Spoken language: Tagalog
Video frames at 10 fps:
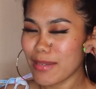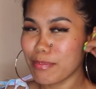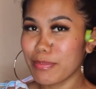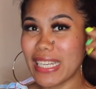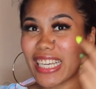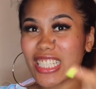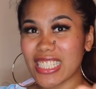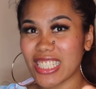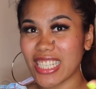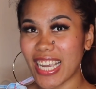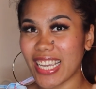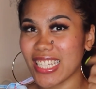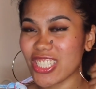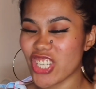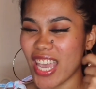Bili kayo sa
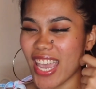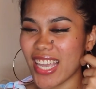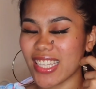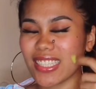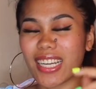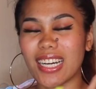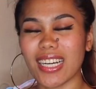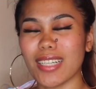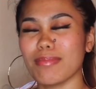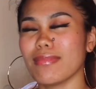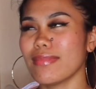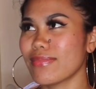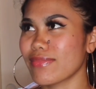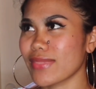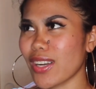Shein. Shein, um,
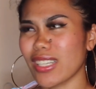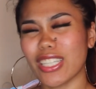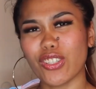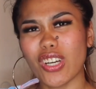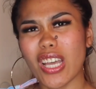tawag dito,